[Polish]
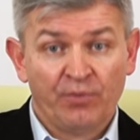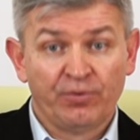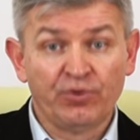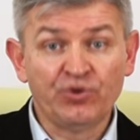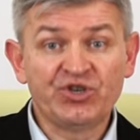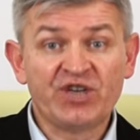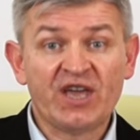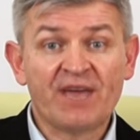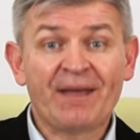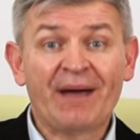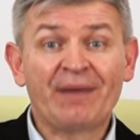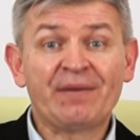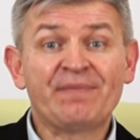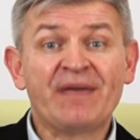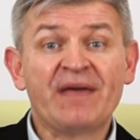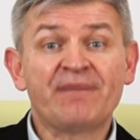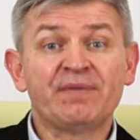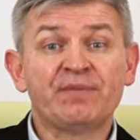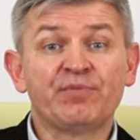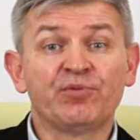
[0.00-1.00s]
Później mamy
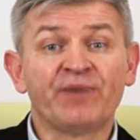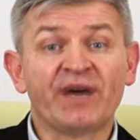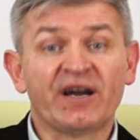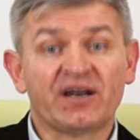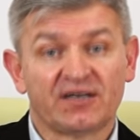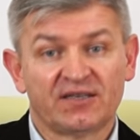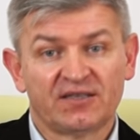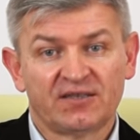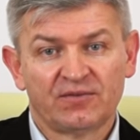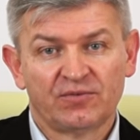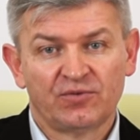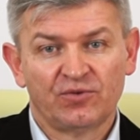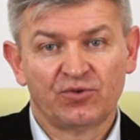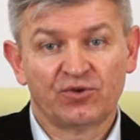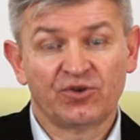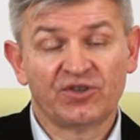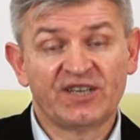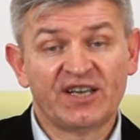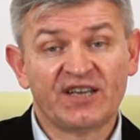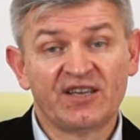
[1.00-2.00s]
baby boomers,
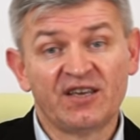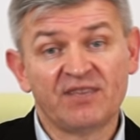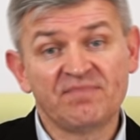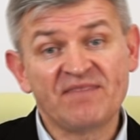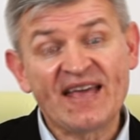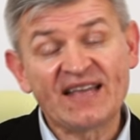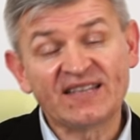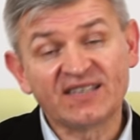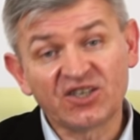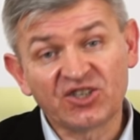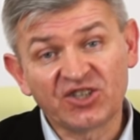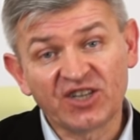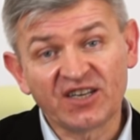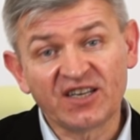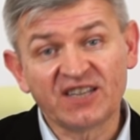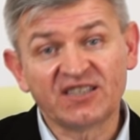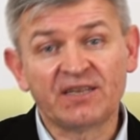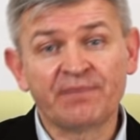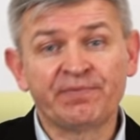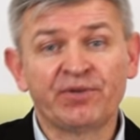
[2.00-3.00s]
urodzeni między
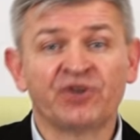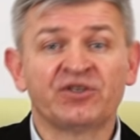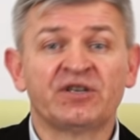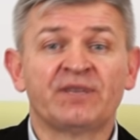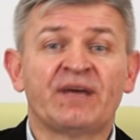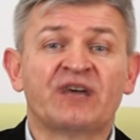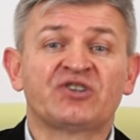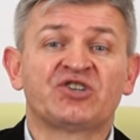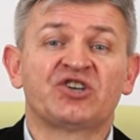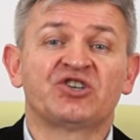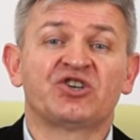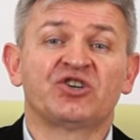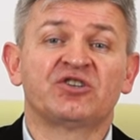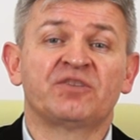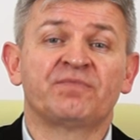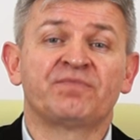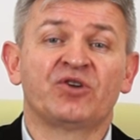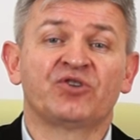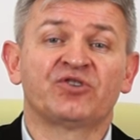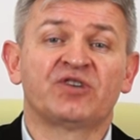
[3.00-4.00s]
45 a
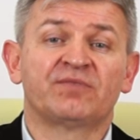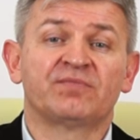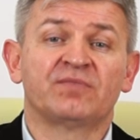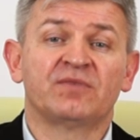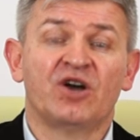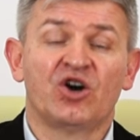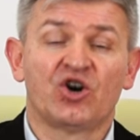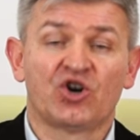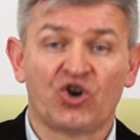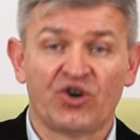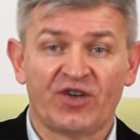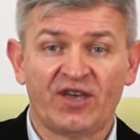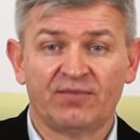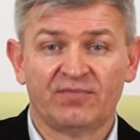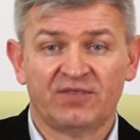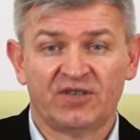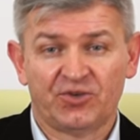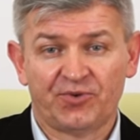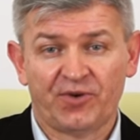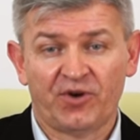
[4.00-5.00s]
65
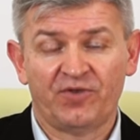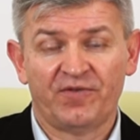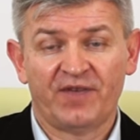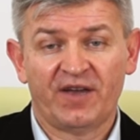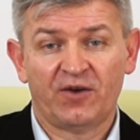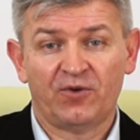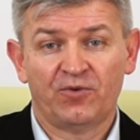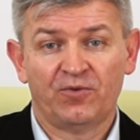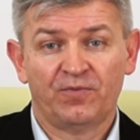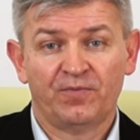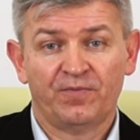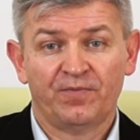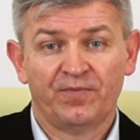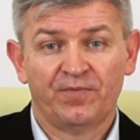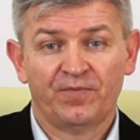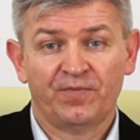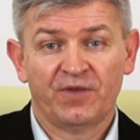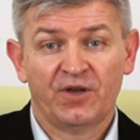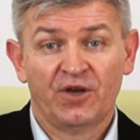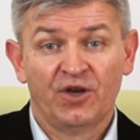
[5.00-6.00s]
rokiem zeszłego wieku.
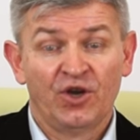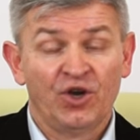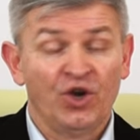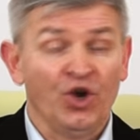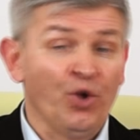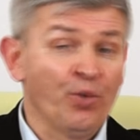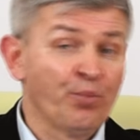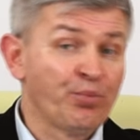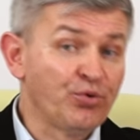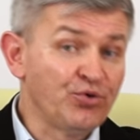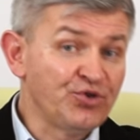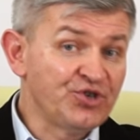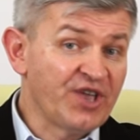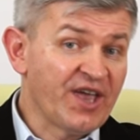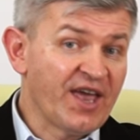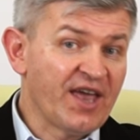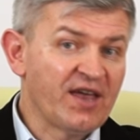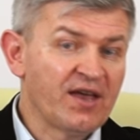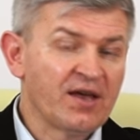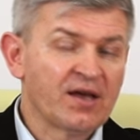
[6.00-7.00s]

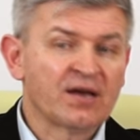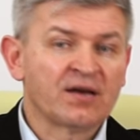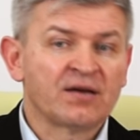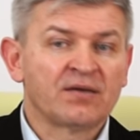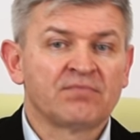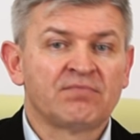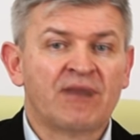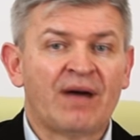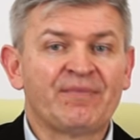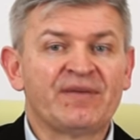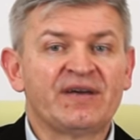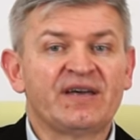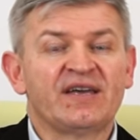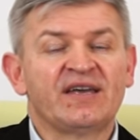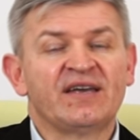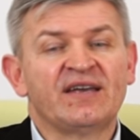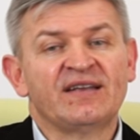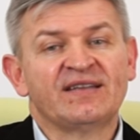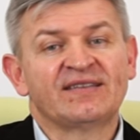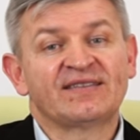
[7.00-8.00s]
Później
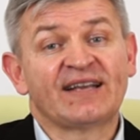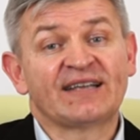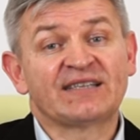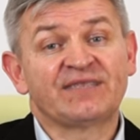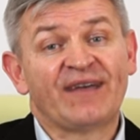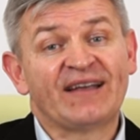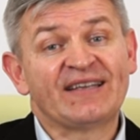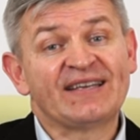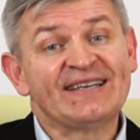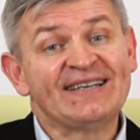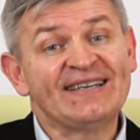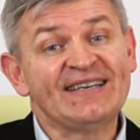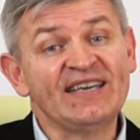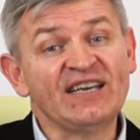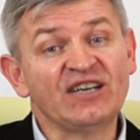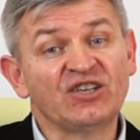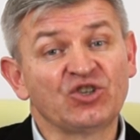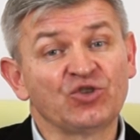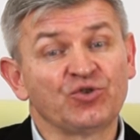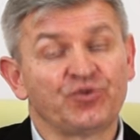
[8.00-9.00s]
mamy tak zwanych
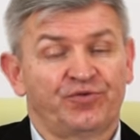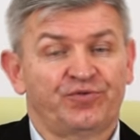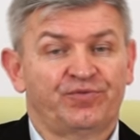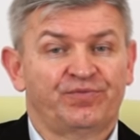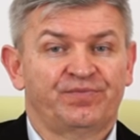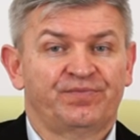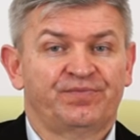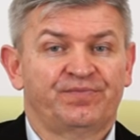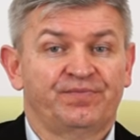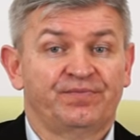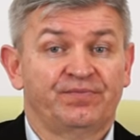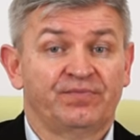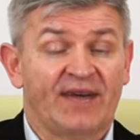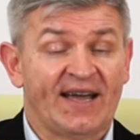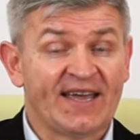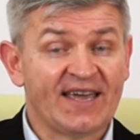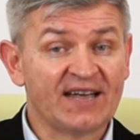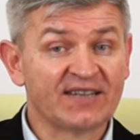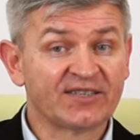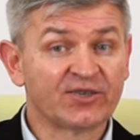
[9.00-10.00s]
Xów, po
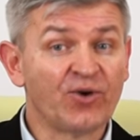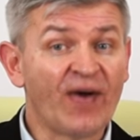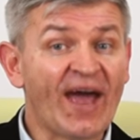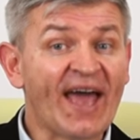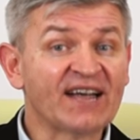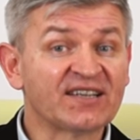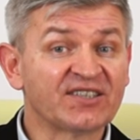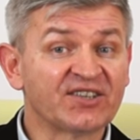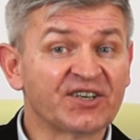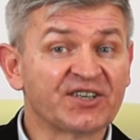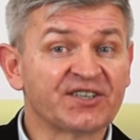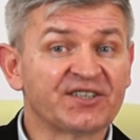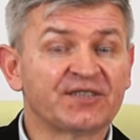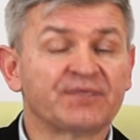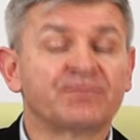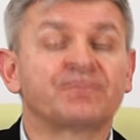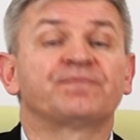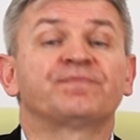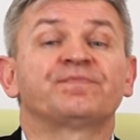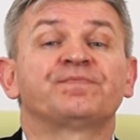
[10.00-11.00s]
angielsku
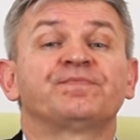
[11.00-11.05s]
Xers,